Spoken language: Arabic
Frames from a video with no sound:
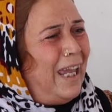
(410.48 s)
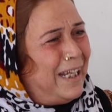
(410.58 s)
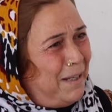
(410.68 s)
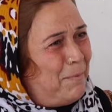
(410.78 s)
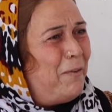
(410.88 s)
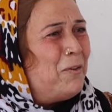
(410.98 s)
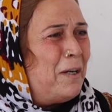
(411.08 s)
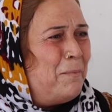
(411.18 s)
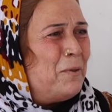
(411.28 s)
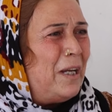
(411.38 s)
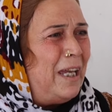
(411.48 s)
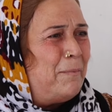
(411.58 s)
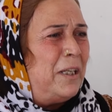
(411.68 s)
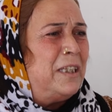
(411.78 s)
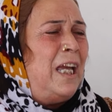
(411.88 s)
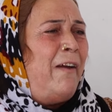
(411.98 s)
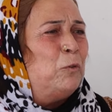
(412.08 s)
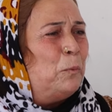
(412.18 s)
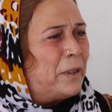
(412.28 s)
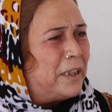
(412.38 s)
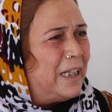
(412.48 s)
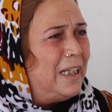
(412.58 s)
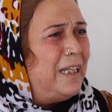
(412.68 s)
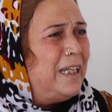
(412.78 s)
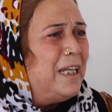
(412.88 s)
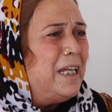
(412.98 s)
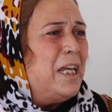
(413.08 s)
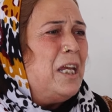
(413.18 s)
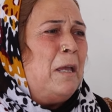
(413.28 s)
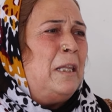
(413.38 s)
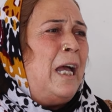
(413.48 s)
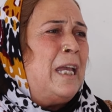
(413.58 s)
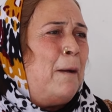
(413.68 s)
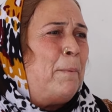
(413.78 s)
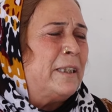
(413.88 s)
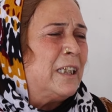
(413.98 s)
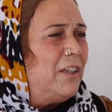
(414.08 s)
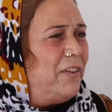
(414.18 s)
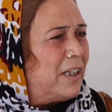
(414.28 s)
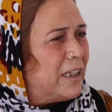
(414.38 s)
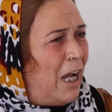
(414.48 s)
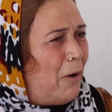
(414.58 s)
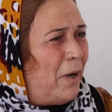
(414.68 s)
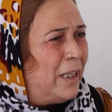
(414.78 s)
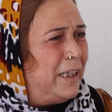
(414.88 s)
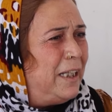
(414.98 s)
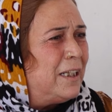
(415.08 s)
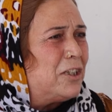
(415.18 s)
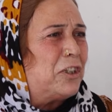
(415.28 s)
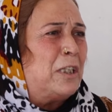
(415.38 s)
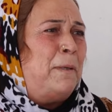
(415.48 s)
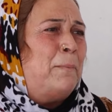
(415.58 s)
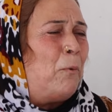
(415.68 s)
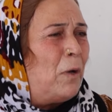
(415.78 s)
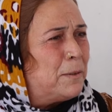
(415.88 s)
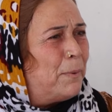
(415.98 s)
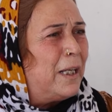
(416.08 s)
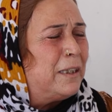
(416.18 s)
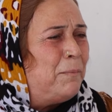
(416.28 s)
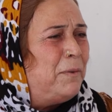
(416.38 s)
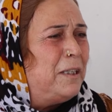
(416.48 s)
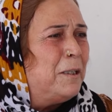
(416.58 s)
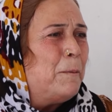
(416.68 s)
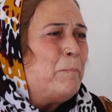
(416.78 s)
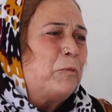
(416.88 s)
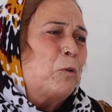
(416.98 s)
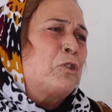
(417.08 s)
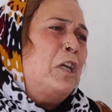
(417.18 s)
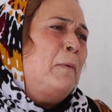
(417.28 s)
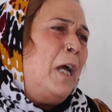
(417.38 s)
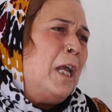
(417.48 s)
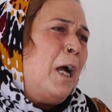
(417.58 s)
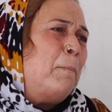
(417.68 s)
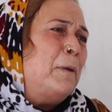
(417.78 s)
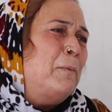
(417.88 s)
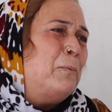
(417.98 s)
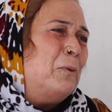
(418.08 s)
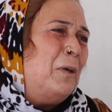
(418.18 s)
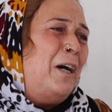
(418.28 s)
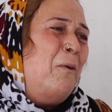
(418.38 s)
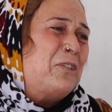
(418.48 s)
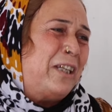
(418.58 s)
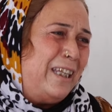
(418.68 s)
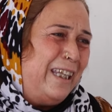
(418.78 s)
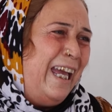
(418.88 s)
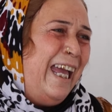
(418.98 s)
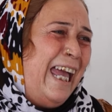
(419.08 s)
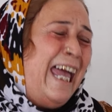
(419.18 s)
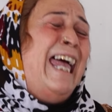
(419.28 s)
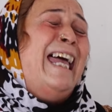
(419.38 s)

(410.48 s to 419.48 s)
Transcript: اري باو هبو اه بري عبدو برديلي لا يا بات كدبي رجع وادي نزش كتبي بخواز مقدمين جاي منايا بي مبو او جي انت بدلي تو